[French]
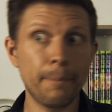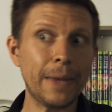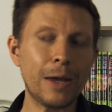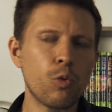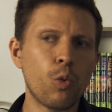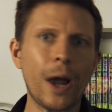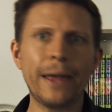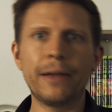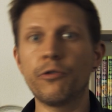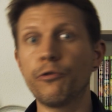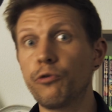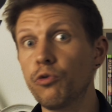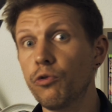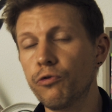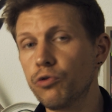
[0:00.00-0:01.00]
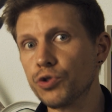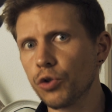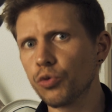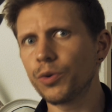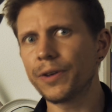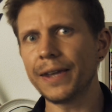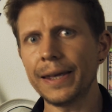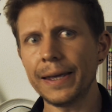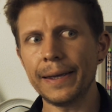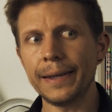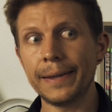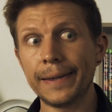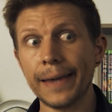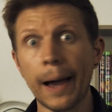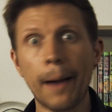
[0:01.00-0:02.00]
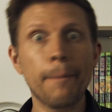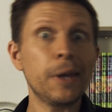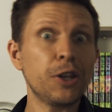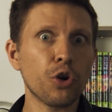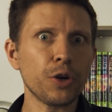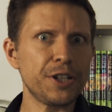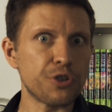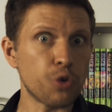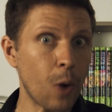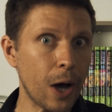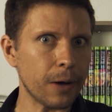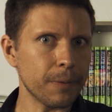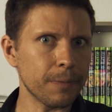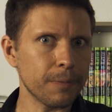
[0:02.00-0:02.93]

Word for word: Mais ouais, vous vous en doutez, il y a un mais dans l'histoire.